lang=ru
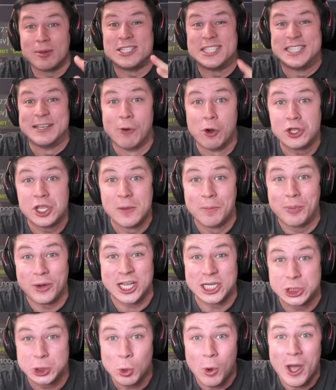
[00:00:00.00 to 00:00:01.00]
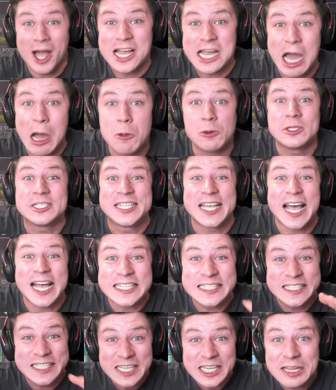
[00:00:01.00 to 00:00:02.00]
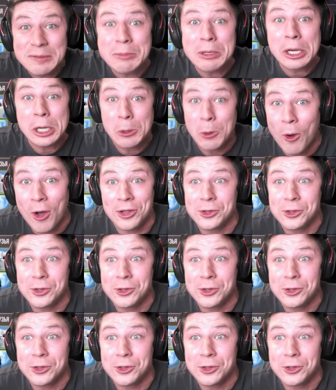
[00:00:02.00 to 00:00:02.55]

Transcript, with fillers: сегодня покажу аккаунт за 1 миллион